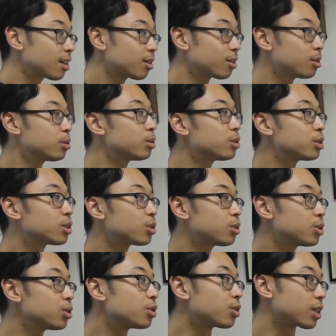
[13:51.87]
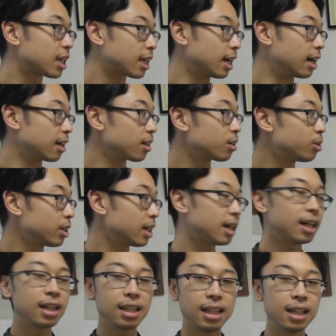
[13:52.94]
この症状の期間、これ
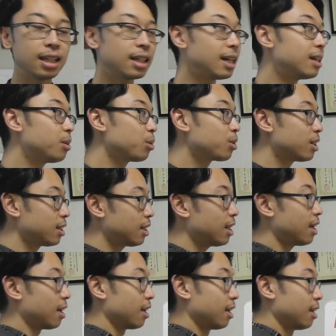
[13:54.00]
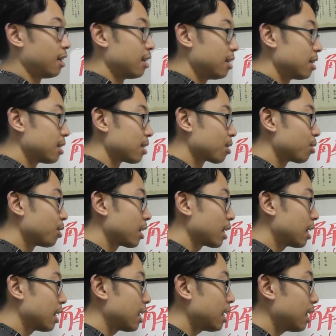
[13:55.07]
がいっかい起きて、これ
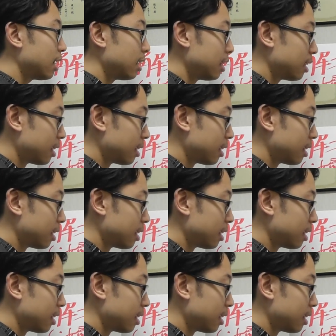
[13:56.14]
から